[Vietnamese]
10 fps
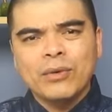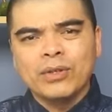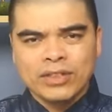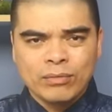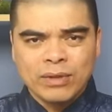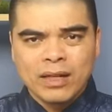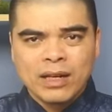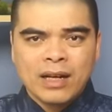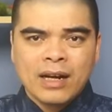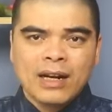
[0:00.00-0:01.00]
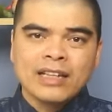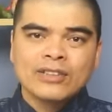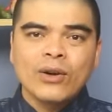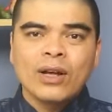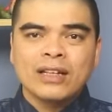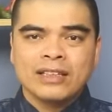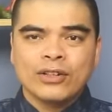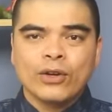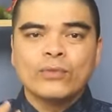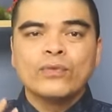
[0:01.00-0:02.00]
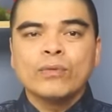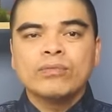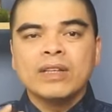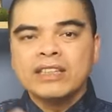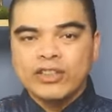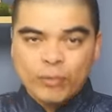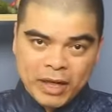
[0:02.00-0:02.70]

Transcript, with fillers: cuộc sống là do là gì có phúc tinh chiếu